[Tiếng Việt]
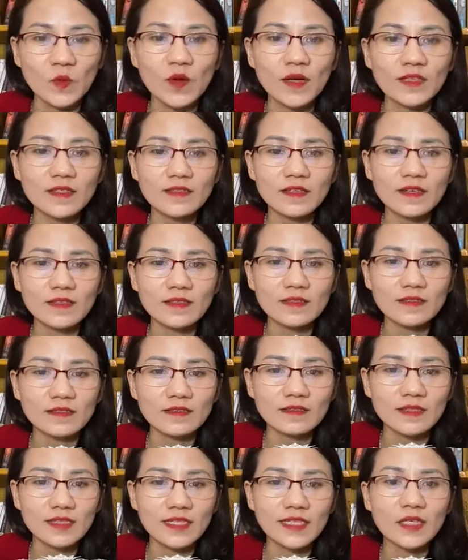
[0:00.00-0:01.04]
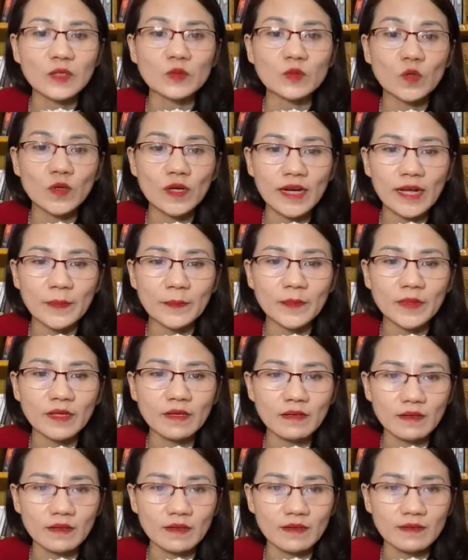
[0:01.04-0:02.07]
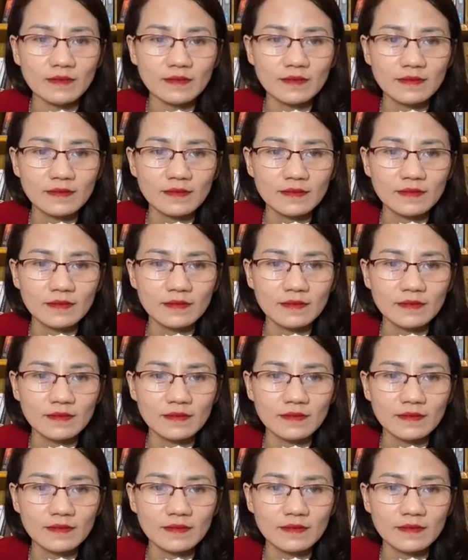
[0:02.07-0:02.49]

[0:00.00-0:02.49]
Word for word: nuôi dưỡng những cái điều tốt đẹp tích cực